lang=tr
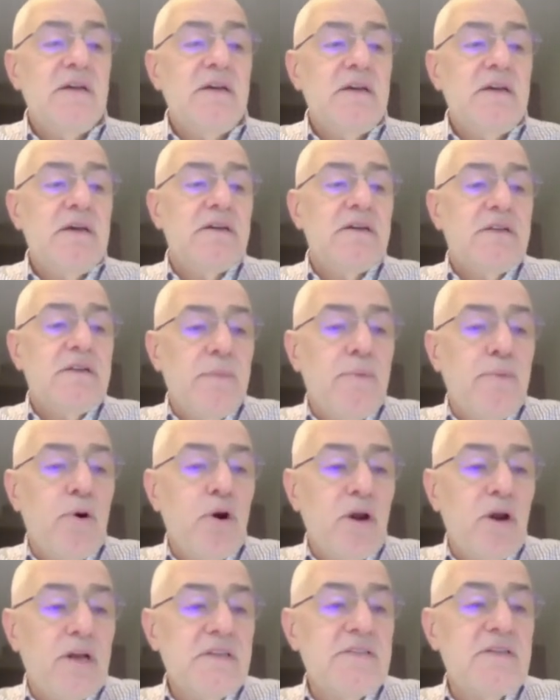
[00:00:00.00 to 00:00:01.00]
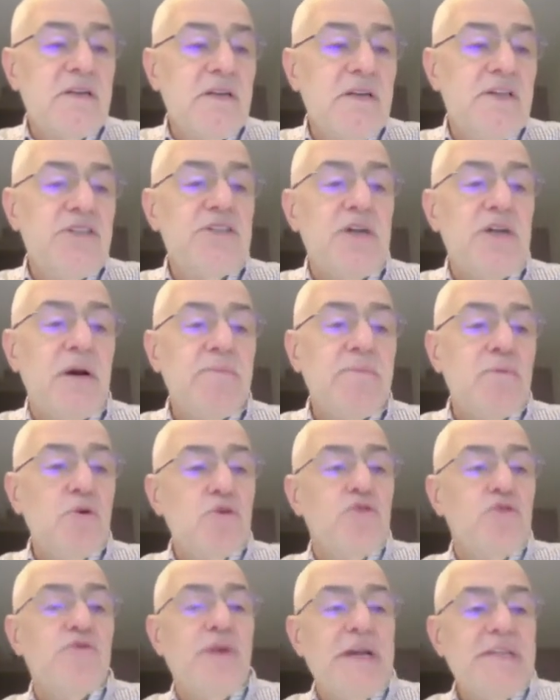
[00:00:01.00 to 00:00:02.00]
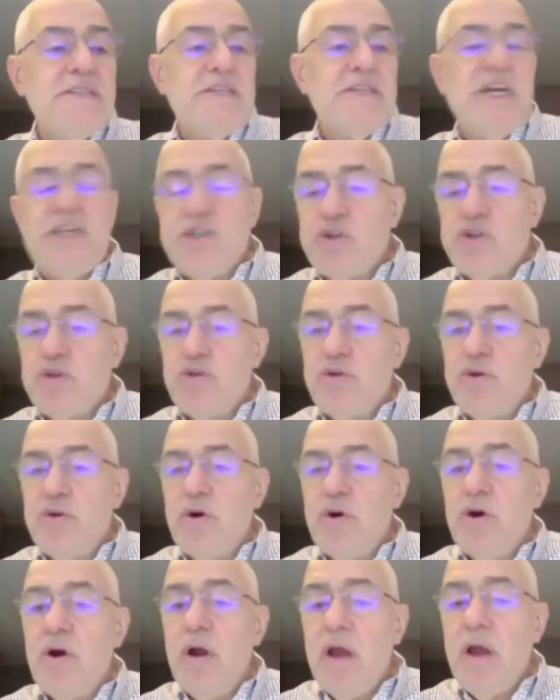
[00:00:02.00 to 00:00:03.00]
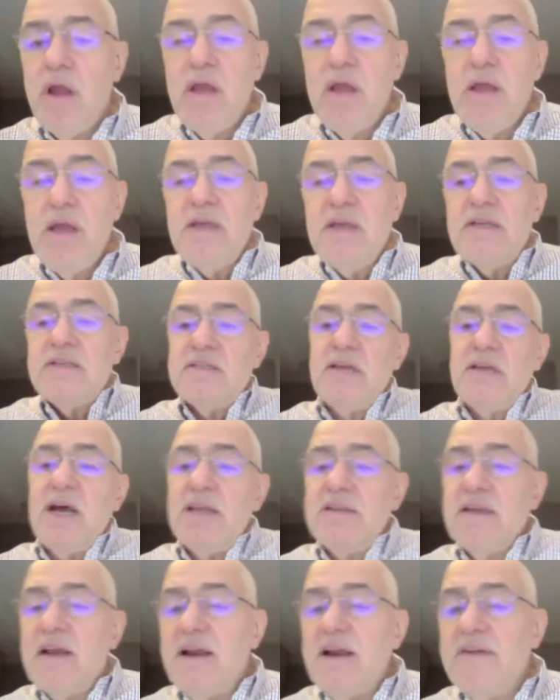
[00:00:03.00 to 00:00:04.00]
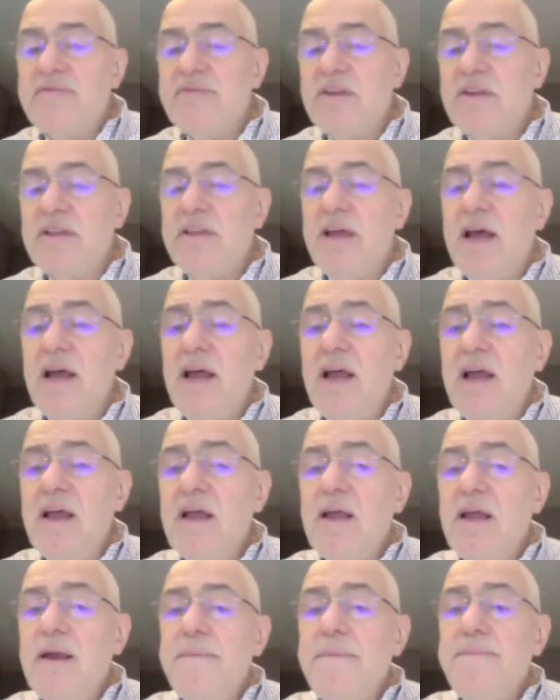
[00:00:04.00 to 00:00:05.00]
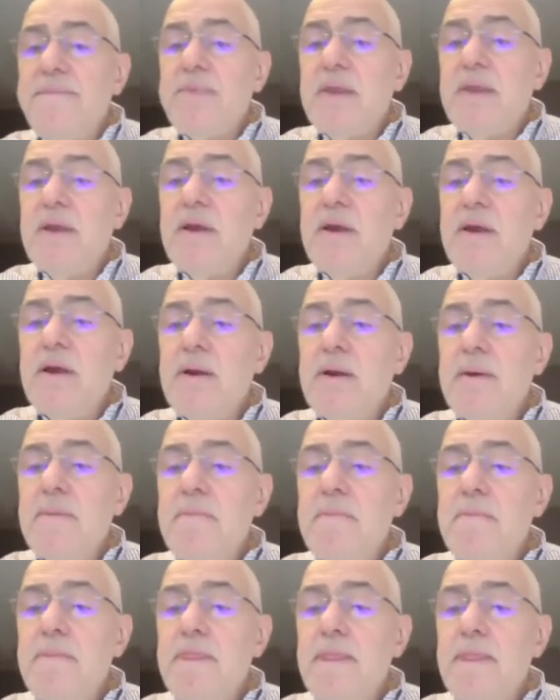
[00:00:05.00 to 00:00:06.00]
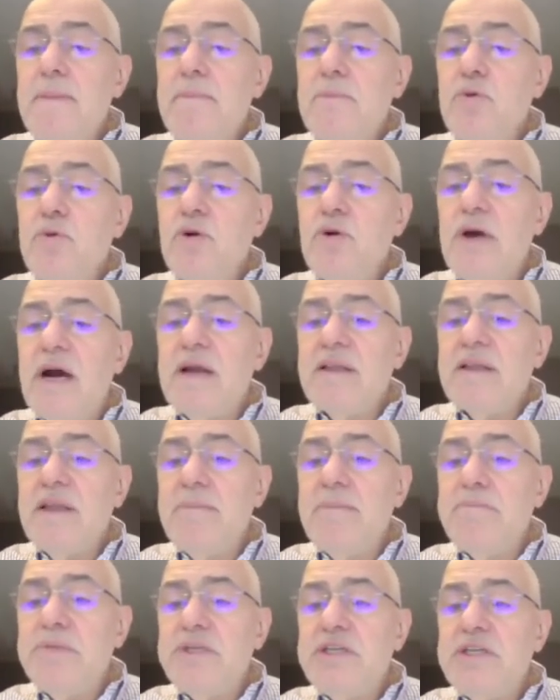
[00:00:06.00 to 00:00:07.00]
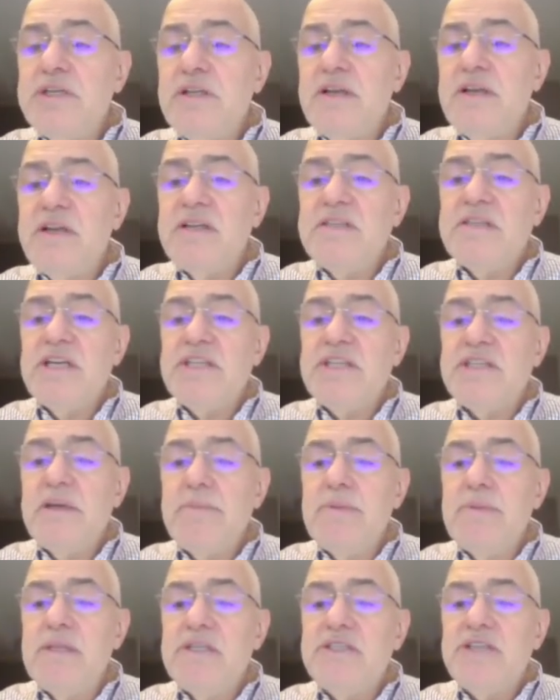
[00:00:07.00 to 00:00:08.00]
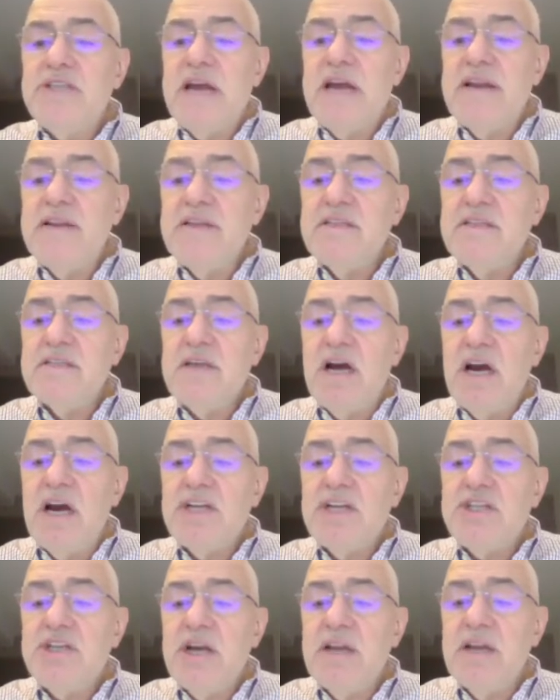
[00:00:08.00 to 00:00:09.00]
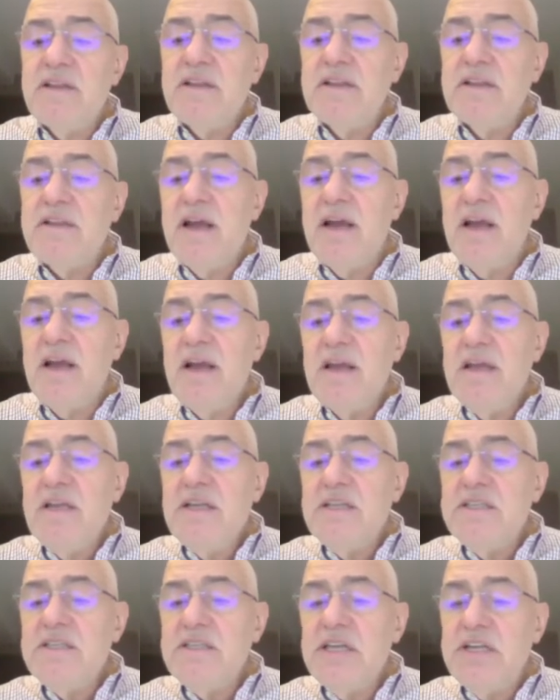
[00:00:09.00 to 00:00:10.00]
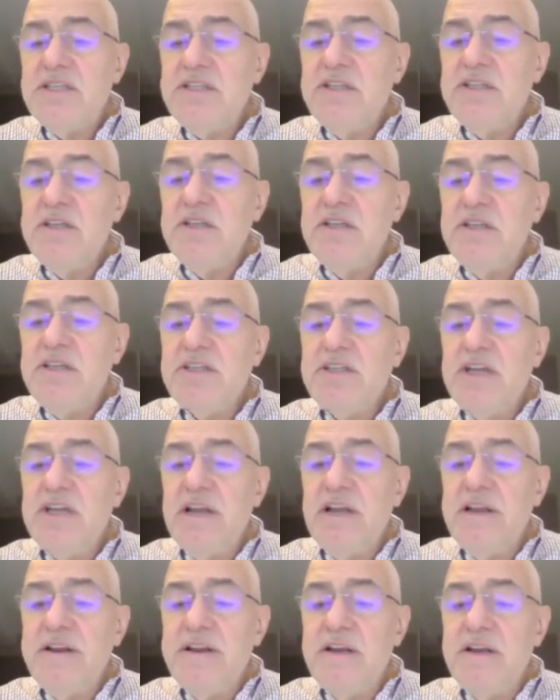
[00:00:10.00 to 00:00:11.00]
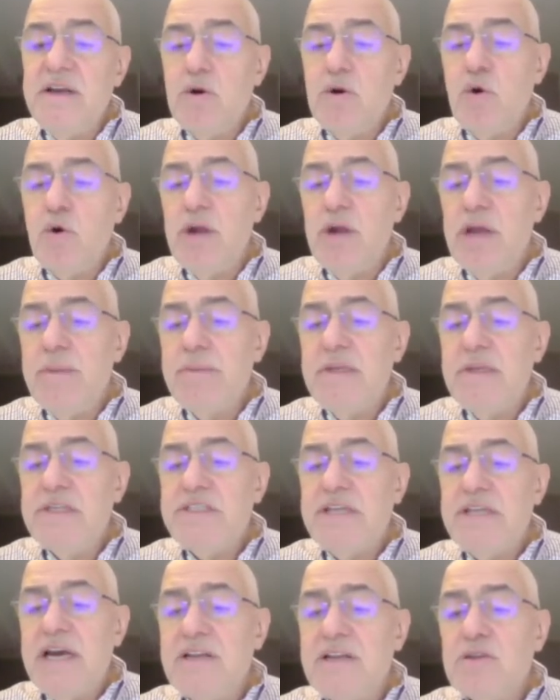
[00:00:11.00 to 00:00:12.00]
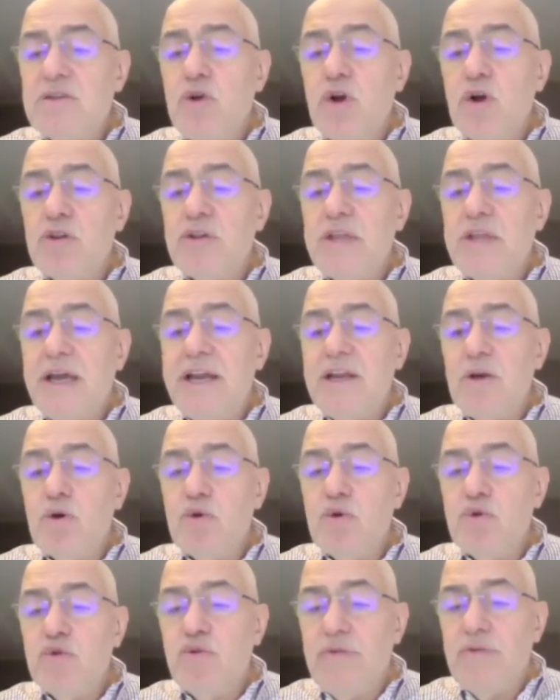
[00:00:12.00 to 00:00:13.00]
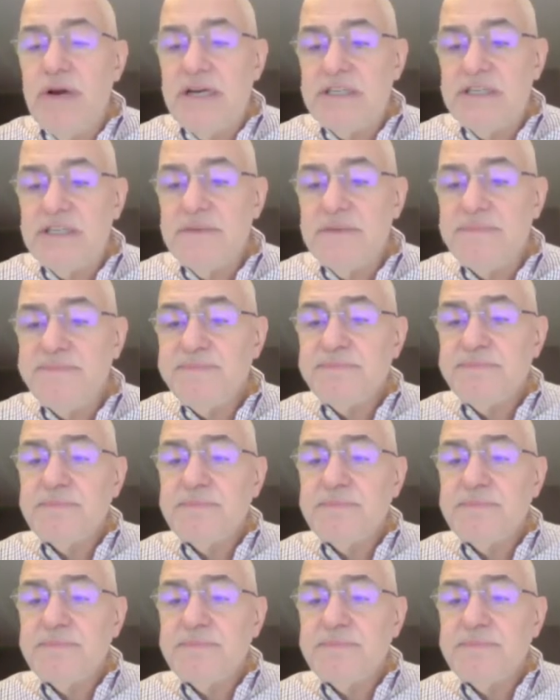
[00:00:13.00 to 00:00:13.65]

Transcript: E, rapor hazırlayacağım, lütfen seç diyor. Sağ tarafta da e, yukarıdan bir şeyleri seçebileceğiniz, aşağıda da seçtiğiniz şeyleri koyabileceğiniz dört tane kutu var.